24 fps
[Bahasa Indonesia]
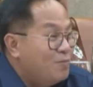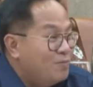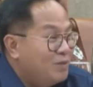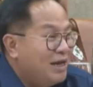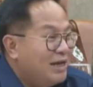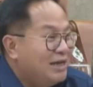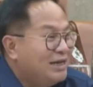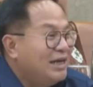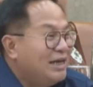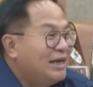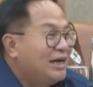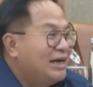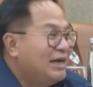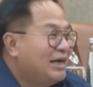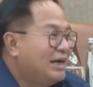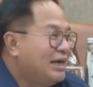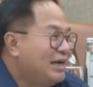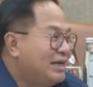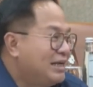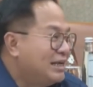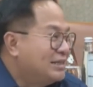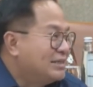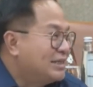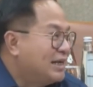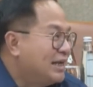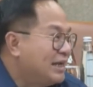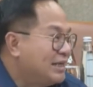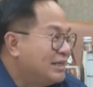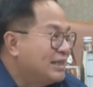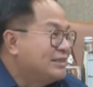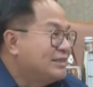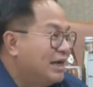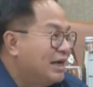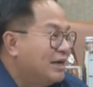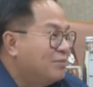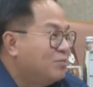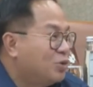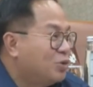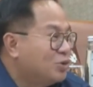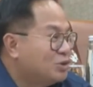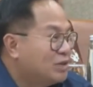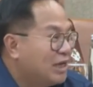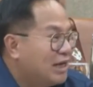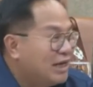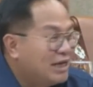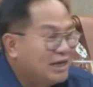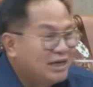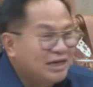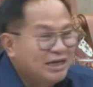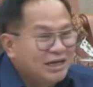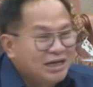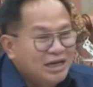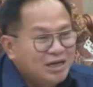Nah ini yang ya sekarang kita sedang berusaha